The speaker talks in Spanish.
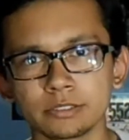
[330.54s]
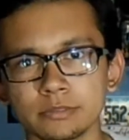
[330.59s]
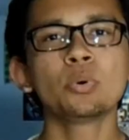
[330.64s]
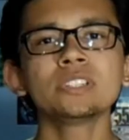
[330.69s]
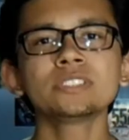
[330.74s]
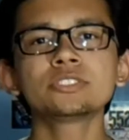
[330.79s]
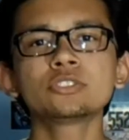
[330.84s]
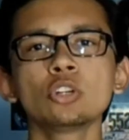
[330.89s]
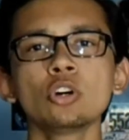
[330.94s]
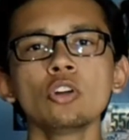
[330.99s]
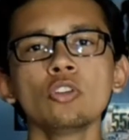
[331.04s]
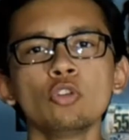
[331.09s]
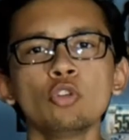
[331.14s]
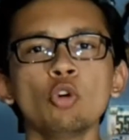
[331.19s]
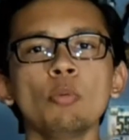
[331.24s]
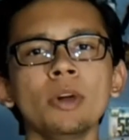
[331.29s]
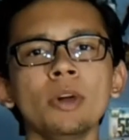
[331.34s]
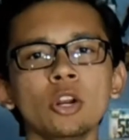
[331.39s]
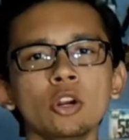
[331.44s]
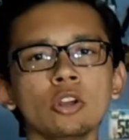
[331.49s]
Puesto
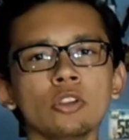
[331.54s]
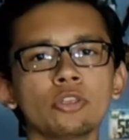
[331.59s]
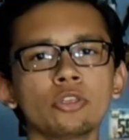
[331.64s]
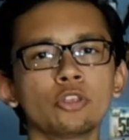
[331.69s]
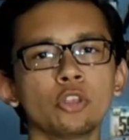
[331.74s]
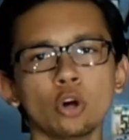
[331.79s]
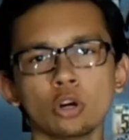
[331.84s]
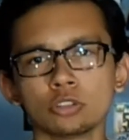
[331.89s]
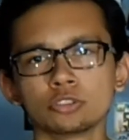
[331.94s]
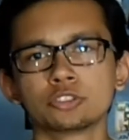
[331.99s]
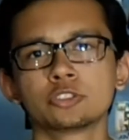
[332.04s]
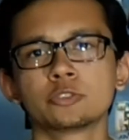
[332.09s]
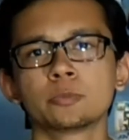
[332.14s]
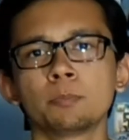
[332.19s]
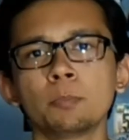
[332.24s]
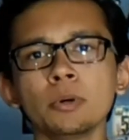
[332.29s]
número 2.